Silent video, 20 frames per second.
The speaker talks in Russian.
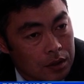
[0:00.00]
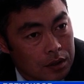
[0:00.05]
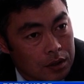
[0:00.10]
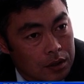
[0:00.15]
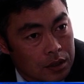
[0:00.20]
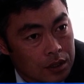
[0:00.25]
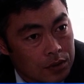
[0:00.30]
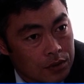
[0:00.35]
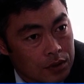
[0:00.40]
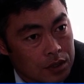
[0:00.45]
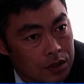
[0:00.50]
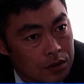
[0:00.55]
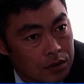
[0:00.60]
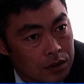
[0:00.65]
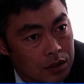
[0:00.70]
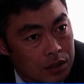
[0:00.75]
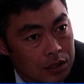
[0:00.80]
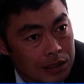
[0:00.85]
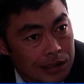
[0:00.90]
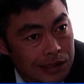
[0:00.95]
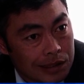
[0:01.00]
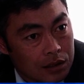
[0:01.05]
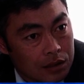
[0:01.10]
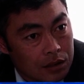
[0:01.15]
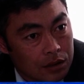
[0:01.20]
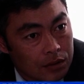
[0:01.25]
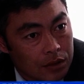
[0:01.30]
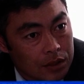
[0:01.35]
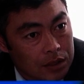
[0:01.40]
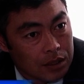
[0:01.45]
Соответственно,
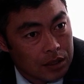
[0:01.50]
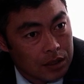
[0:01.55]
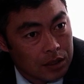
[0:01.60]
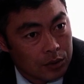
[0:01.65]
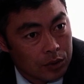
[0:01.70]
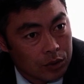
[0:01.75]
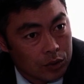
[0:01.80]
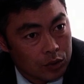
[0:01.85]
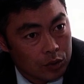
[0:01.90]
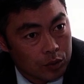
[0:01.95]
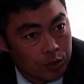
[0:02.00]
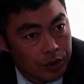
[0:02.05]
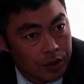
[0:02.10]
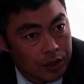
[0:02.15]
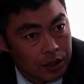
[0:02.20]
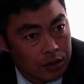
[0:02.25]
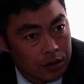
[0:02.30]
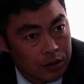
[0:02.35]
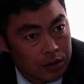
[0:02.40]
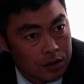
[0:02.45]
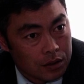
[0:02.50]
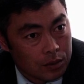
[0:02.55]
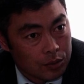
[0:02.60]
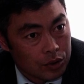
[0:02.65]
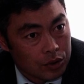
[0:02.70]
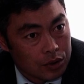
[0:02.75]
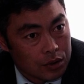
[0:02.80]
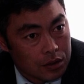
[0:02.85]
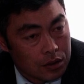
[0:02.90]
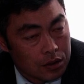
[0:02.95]
если в 2020 году проект
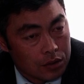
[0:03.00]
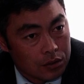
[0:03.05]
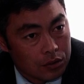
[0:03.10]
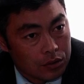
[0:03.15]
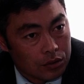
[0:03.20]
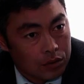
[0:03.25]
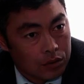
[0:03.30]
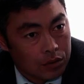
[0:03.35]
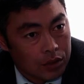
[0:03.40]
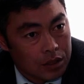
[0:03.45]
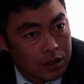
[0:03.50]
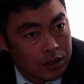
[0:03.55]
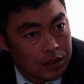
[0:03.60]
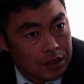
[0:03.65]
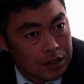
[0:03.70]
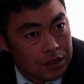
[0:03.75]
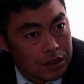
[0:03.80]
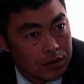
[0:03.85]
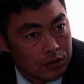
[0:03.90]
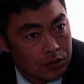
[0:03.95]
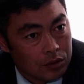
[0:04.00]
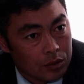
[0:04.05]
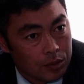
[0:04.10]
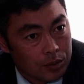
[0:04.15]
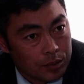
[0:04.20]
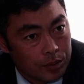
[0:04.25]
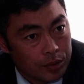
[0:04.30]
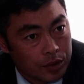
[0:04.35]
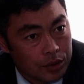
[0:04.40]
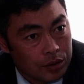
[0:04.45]
разработается, то реализация его
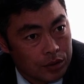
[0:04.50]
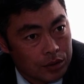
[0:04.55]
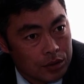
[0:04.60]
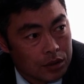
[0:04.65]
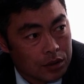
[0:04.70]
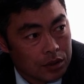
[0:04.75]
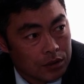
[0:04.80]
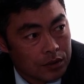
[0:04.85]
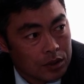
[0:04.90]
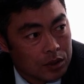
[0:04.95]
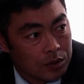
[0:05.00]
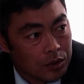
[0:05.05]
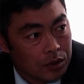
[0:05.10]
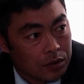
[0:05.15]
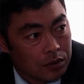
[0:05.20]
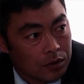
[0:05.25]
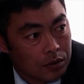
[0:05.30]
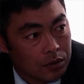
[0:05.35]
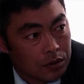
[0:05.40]
планируется на 2021